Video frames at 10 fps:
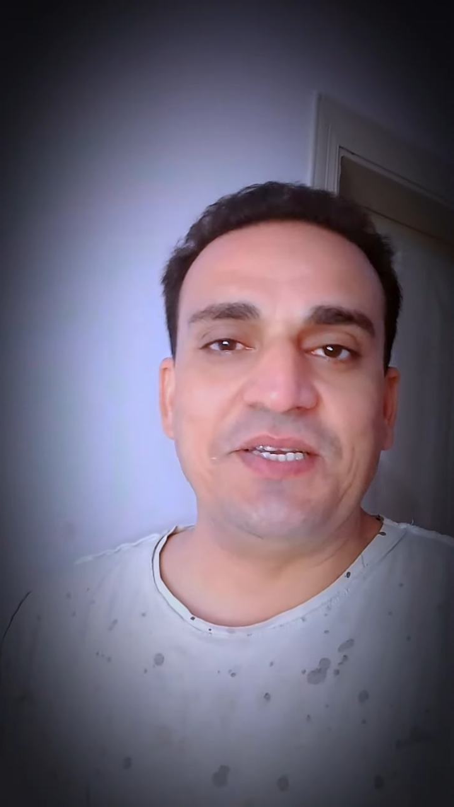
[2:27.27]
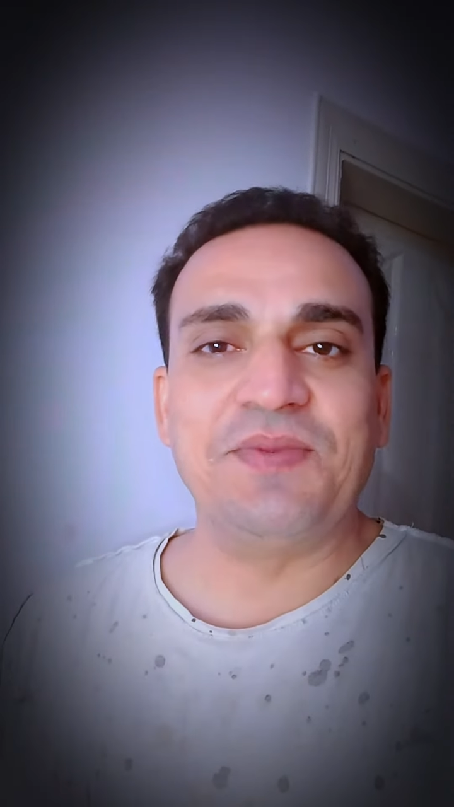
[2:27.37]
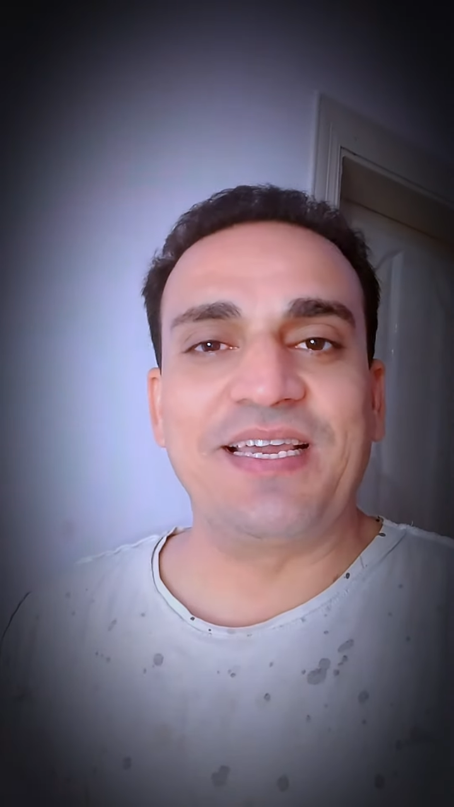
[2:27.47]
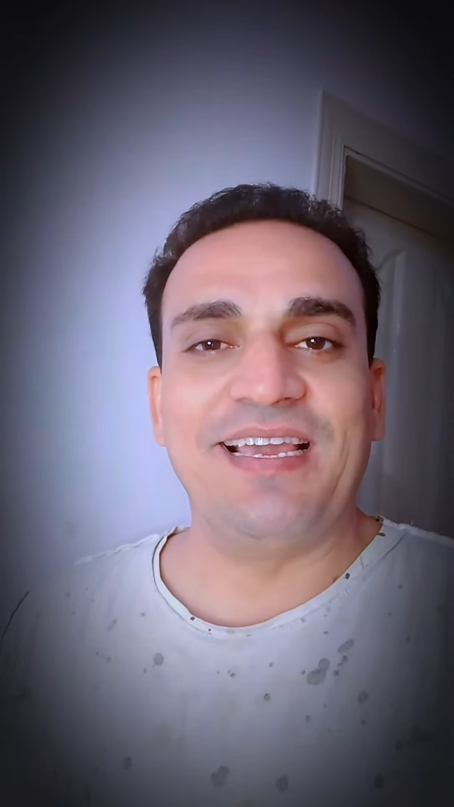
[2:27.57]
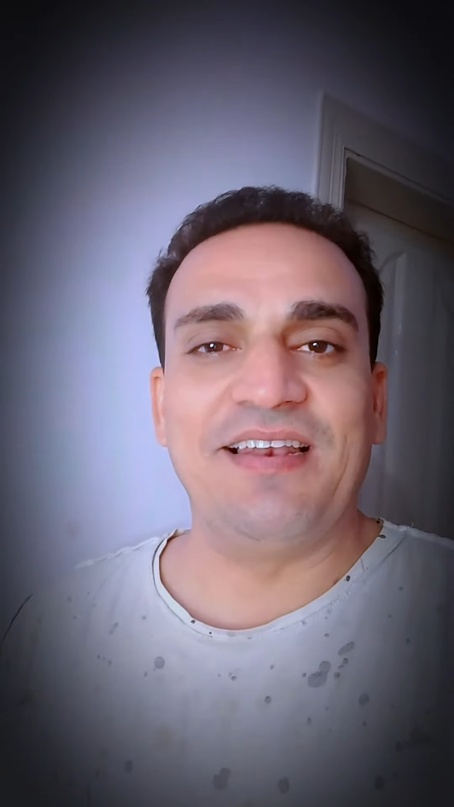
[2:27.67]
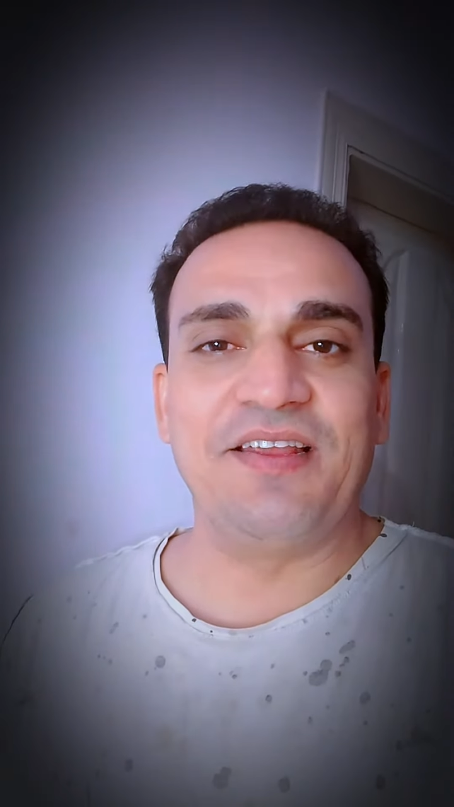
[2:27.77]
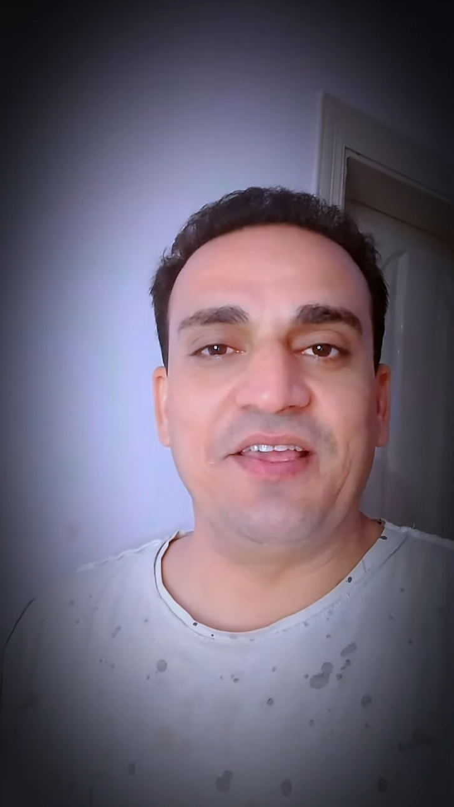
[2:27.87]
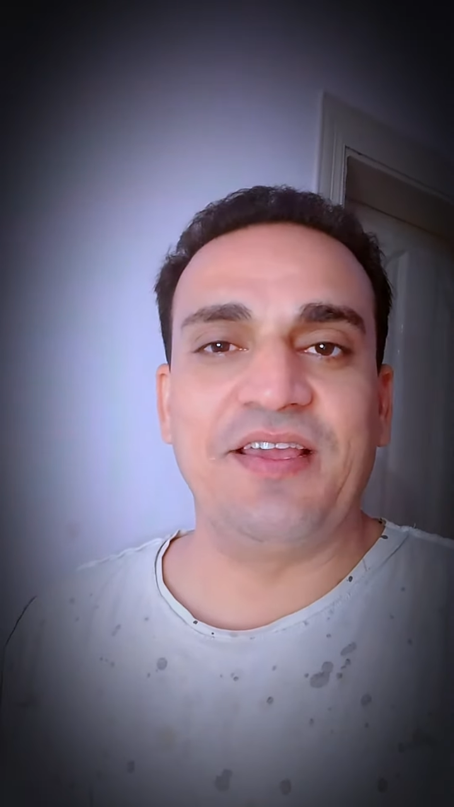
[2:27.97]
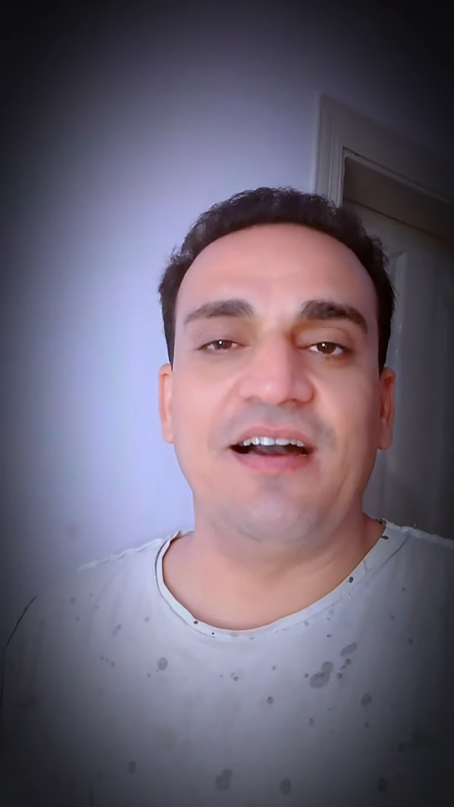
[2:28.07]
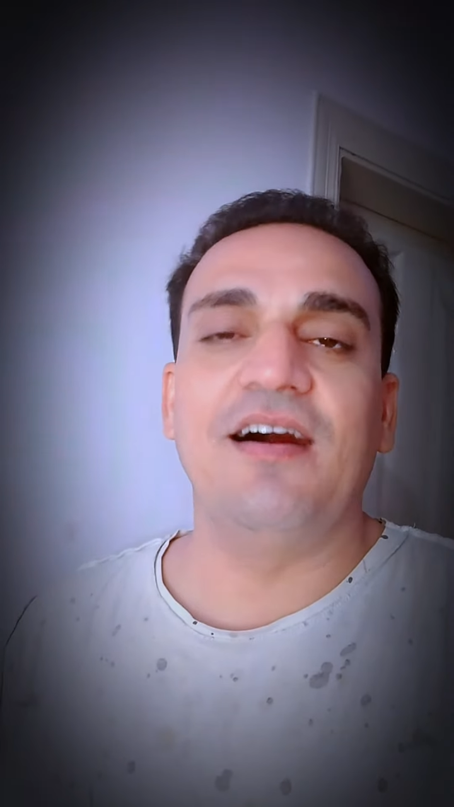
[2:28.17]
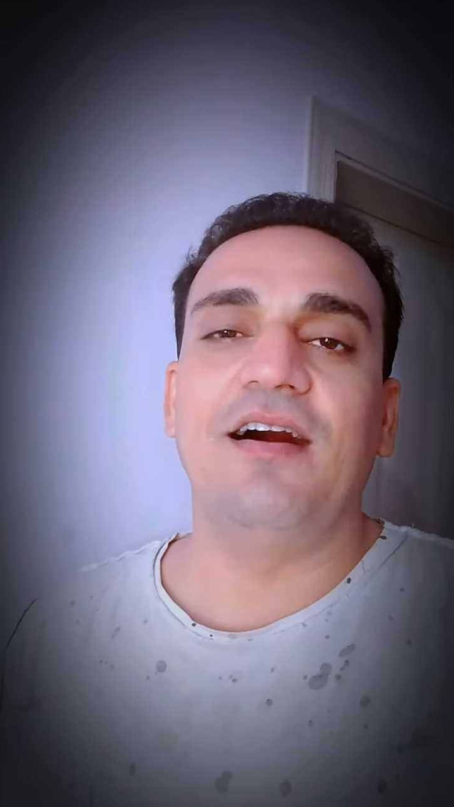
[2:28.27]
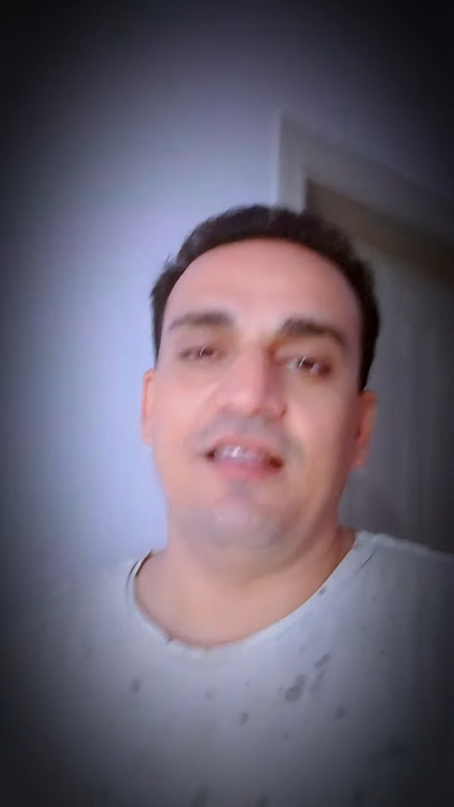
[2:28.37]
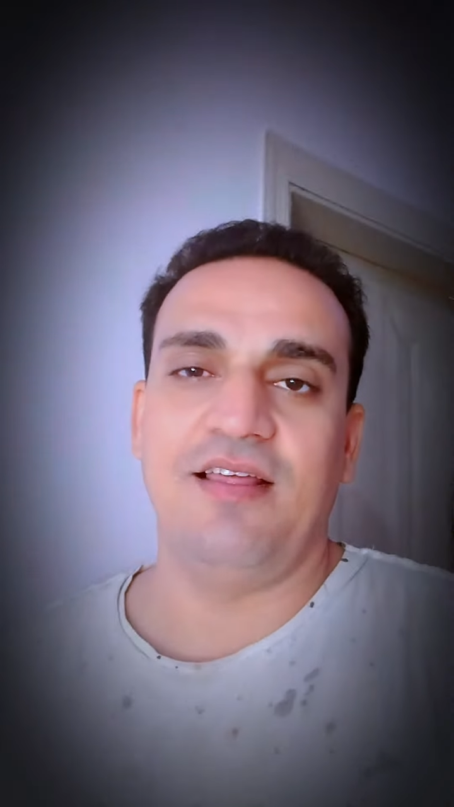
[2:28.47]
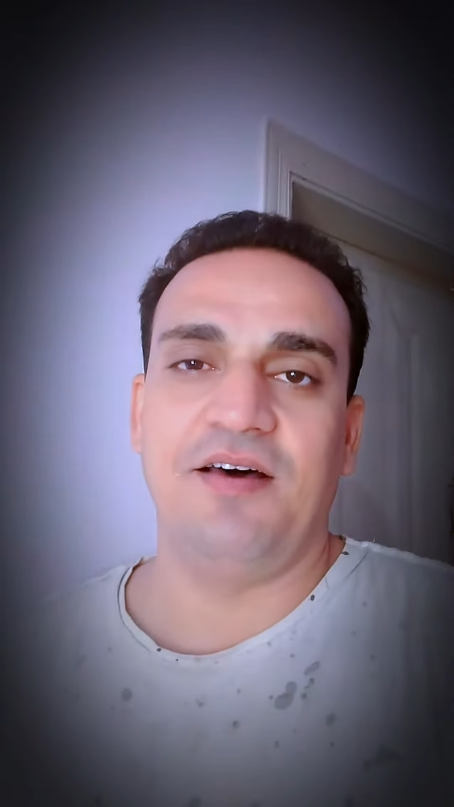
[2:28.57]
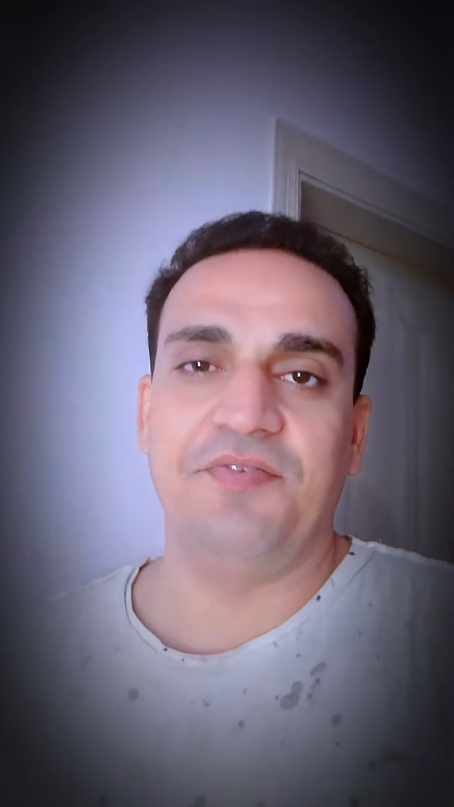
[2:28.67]
दीजिए अपना ख्याल रखिएगा
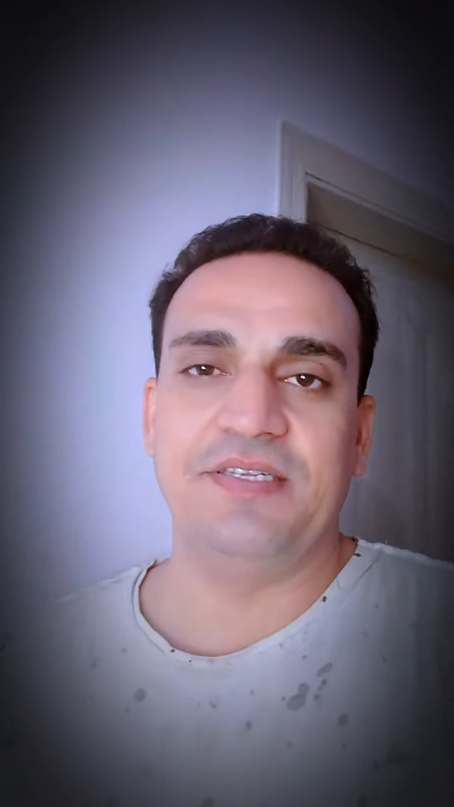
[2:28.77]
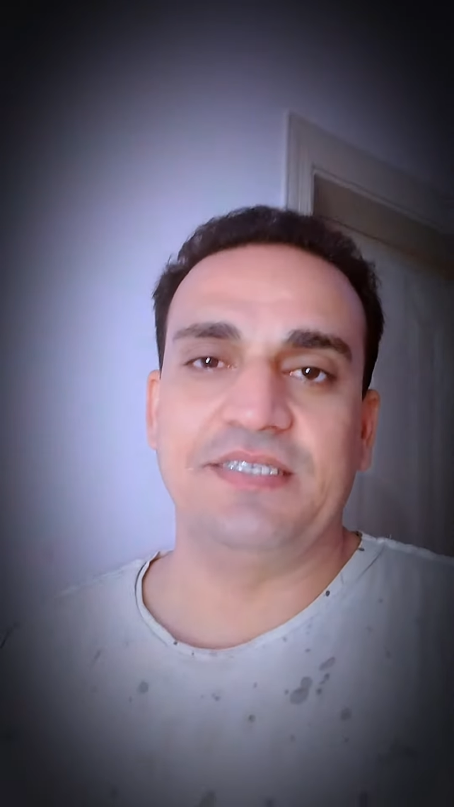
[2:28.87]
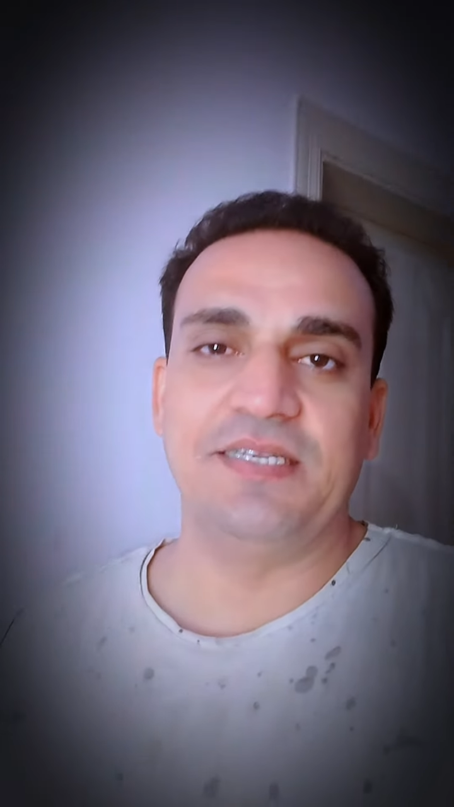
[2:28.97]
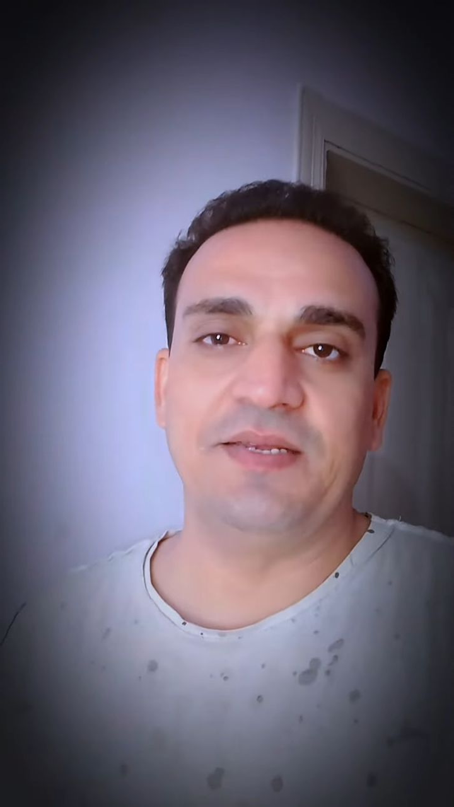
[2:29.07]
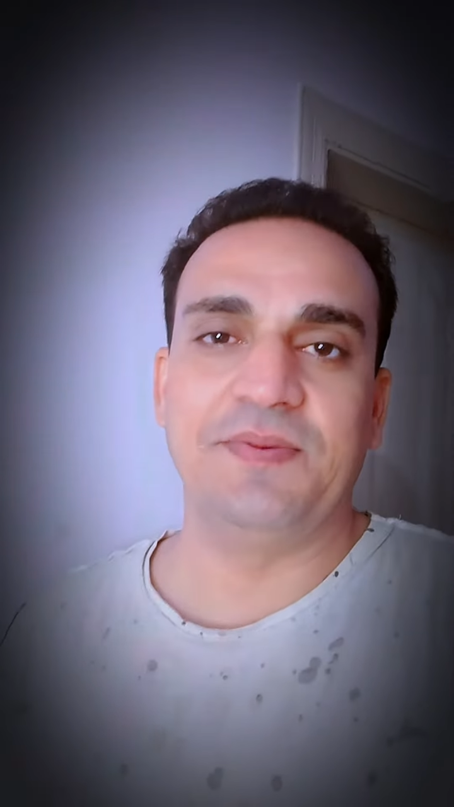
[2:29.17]
अल्लाह हाफिज़